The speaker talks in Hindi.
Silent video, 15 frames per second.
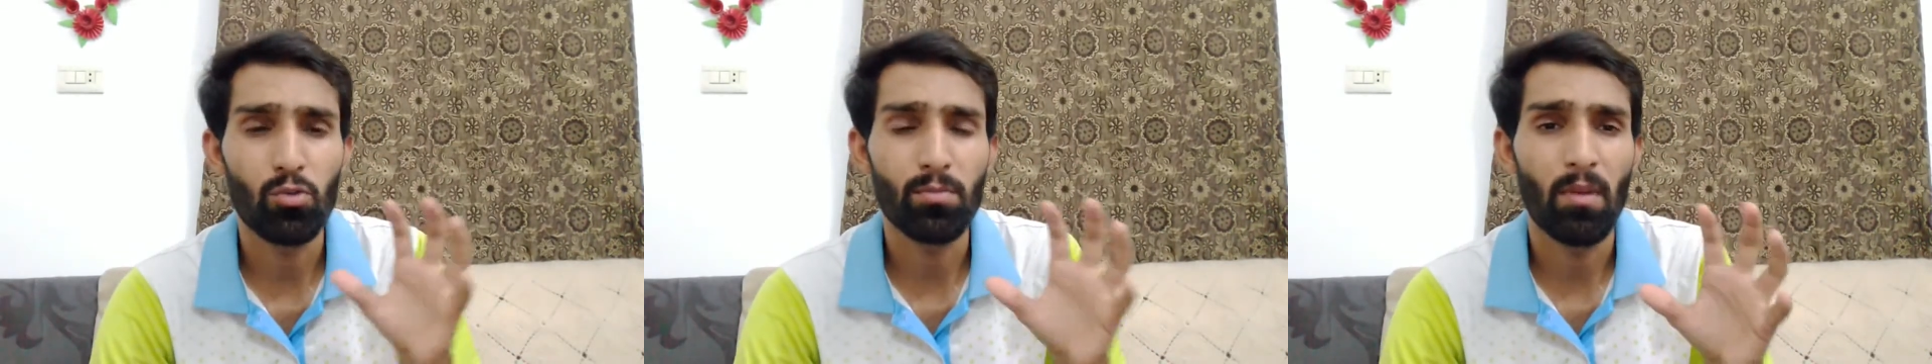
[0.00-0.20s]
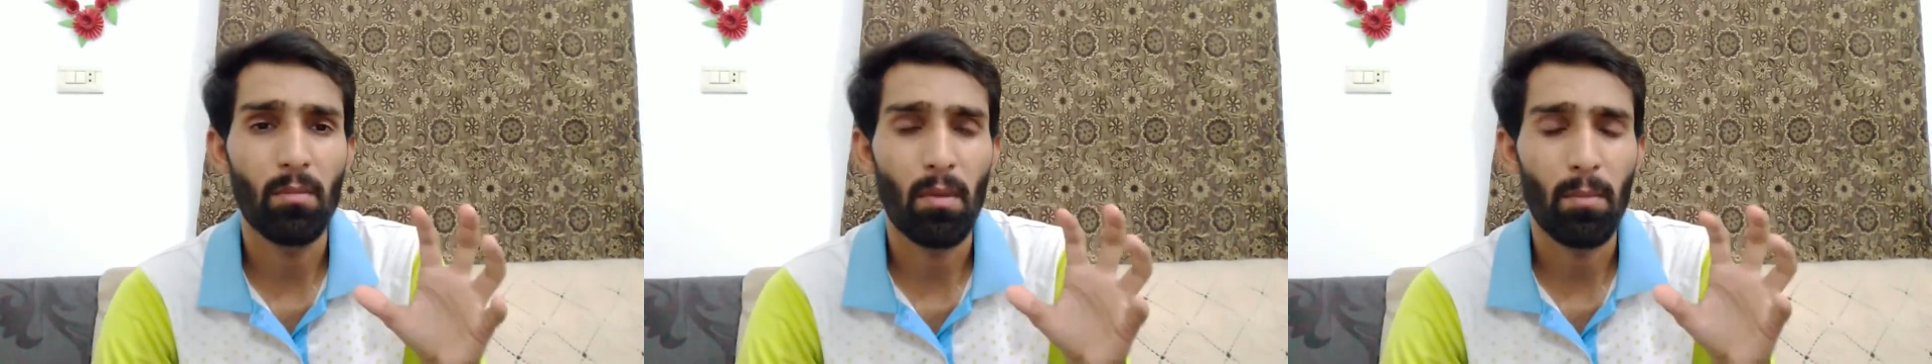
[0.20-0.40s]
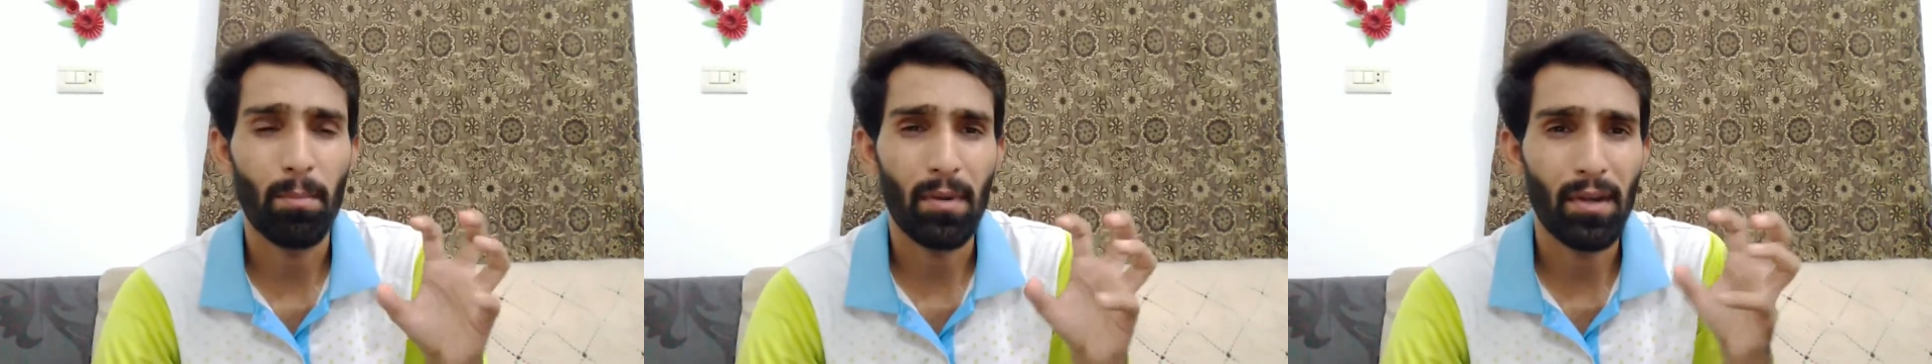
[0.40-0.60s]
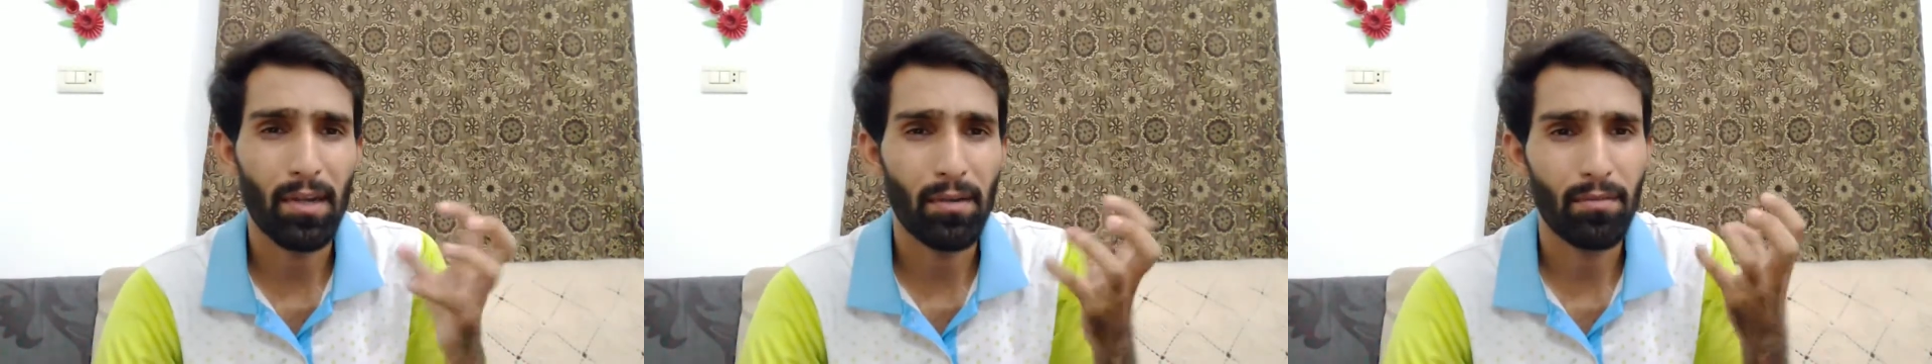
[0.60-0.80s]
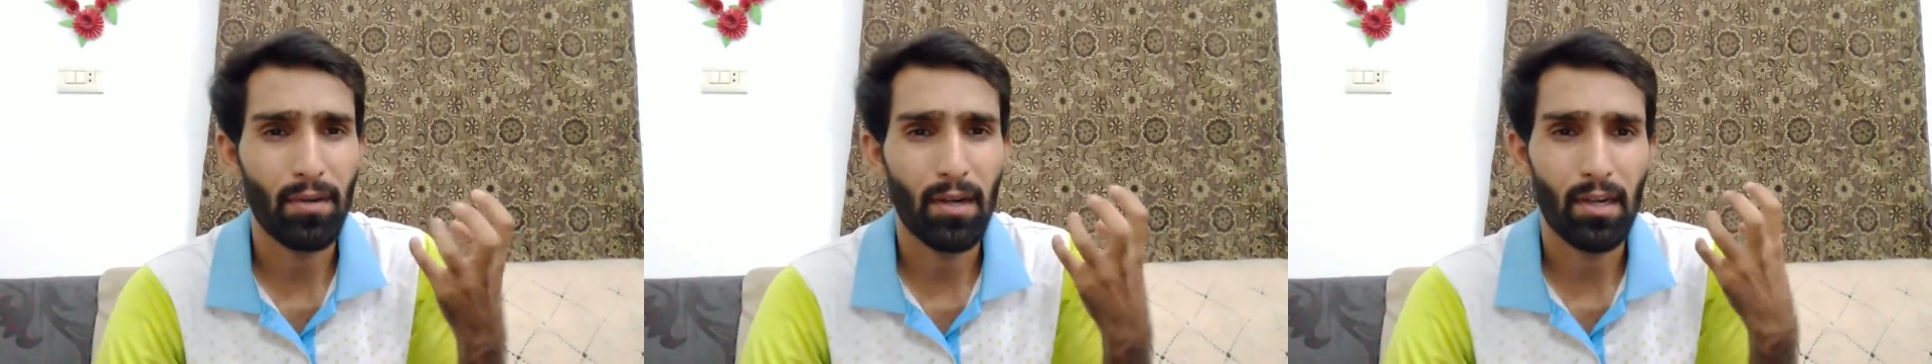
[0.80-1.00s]
उसमें हमें प्री
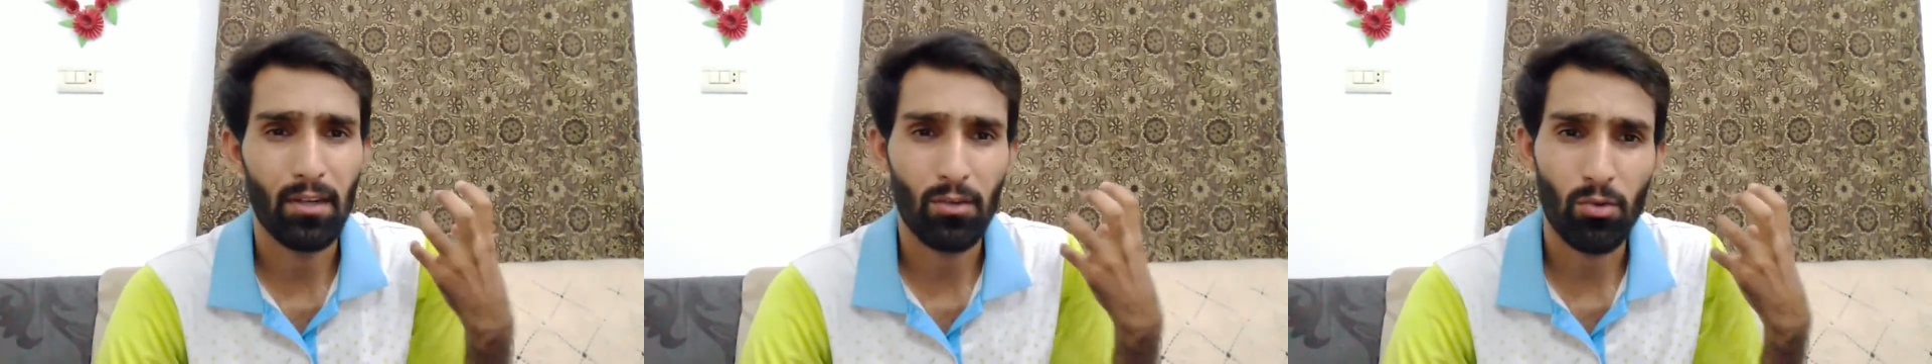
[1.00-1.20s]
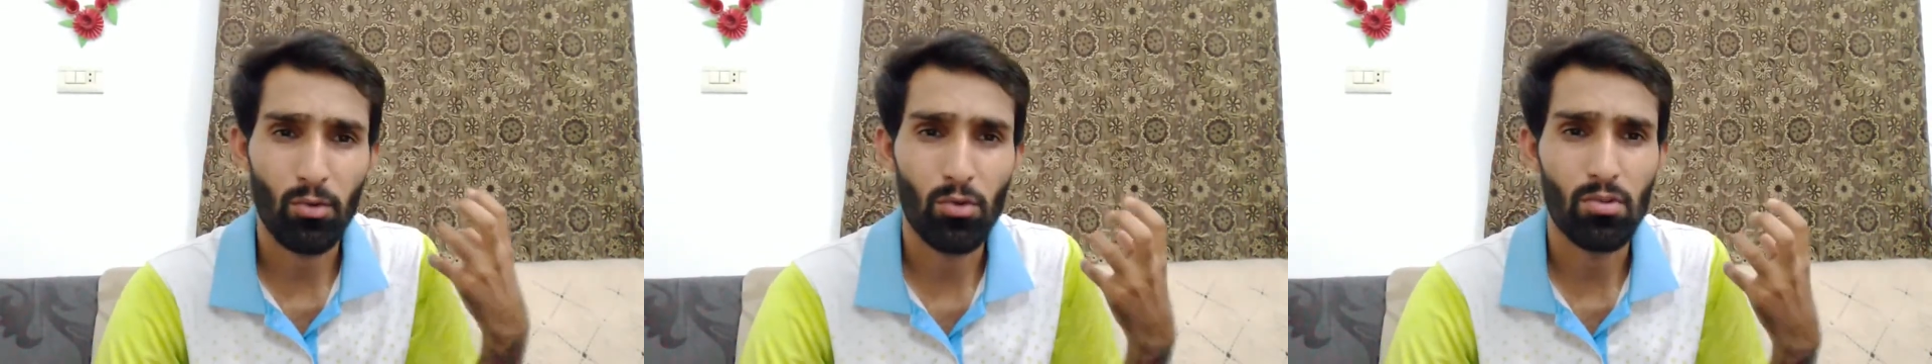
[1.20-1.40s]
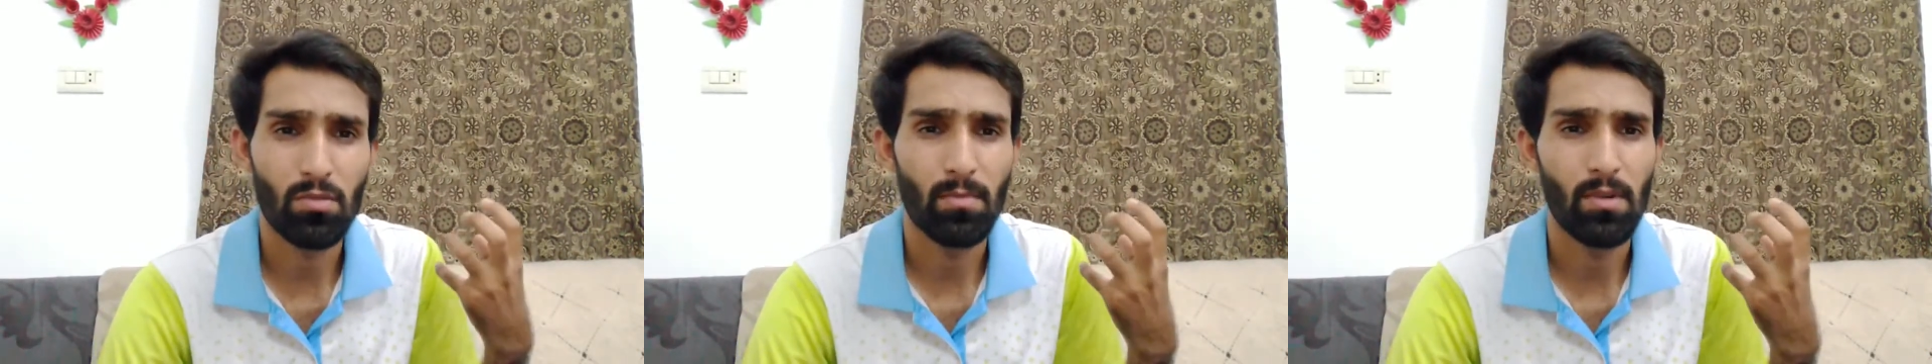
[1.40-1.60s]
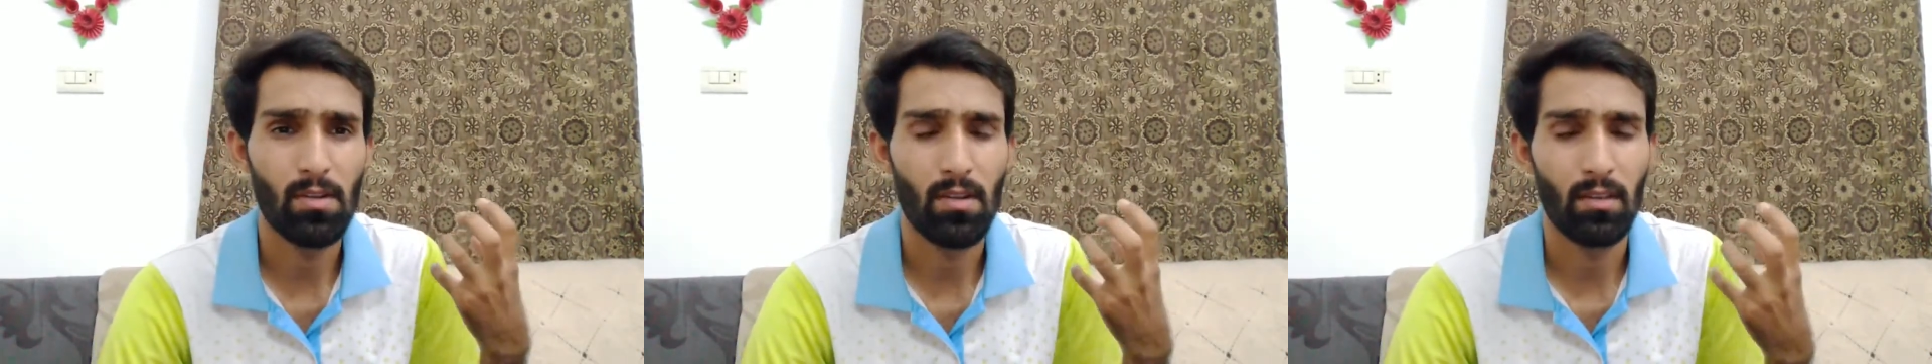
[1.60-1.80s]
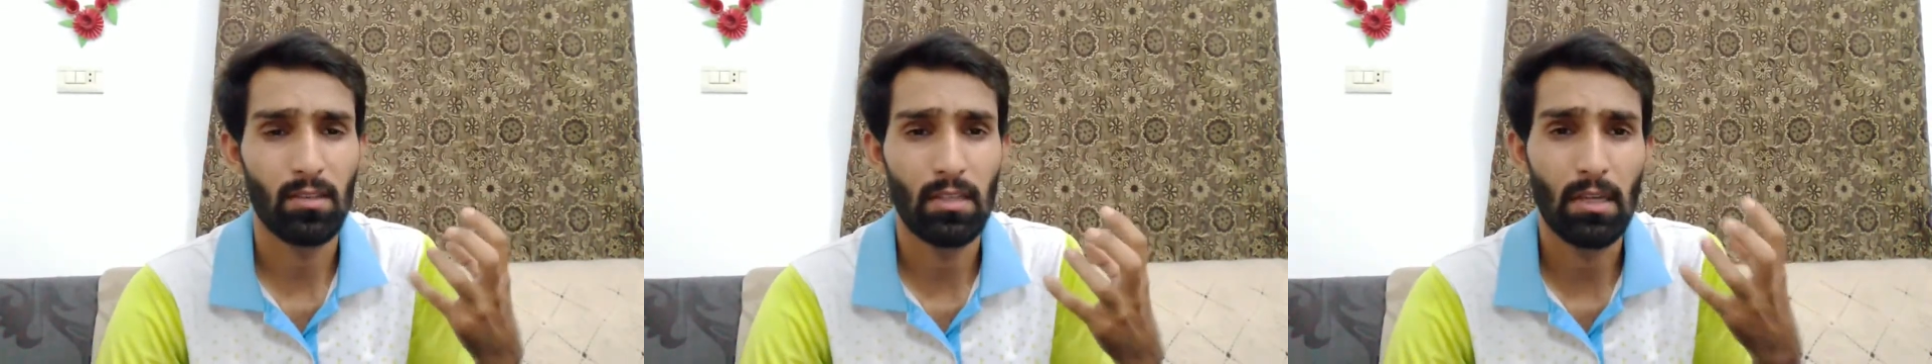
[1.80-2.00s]
डिफाइंड कोड्स मिल
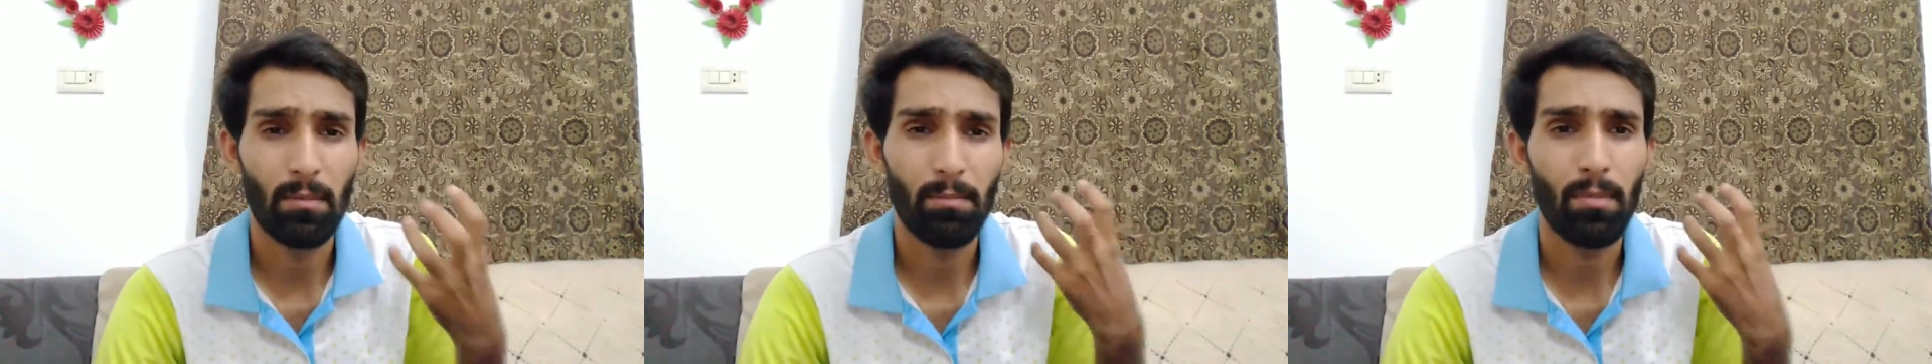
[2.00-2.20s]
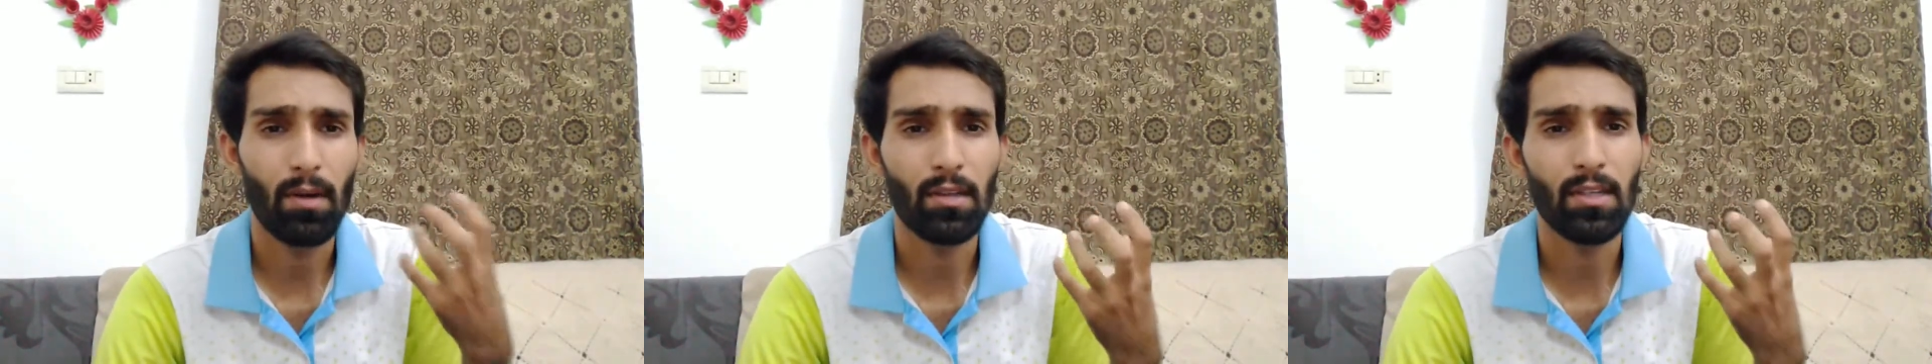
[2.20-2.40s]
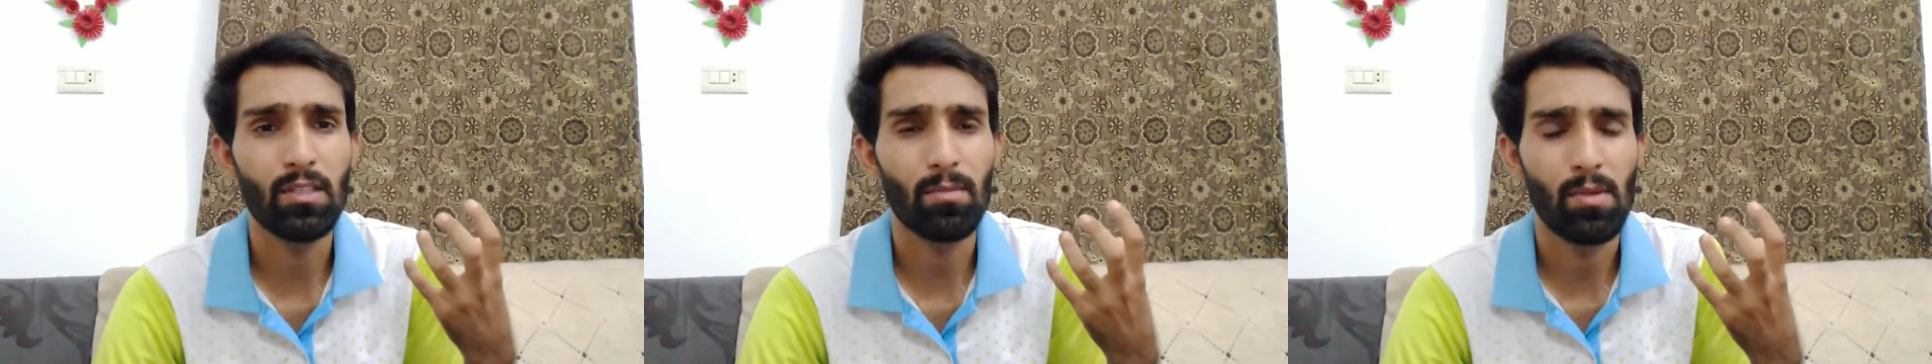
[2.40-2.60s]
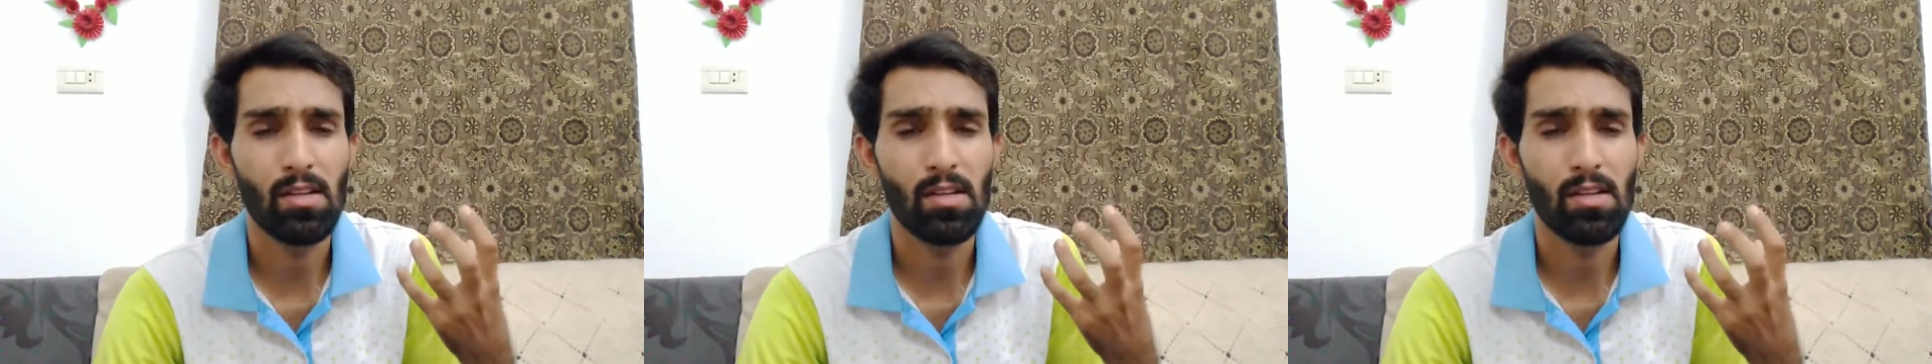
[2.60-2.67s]
जाते हैं प्लग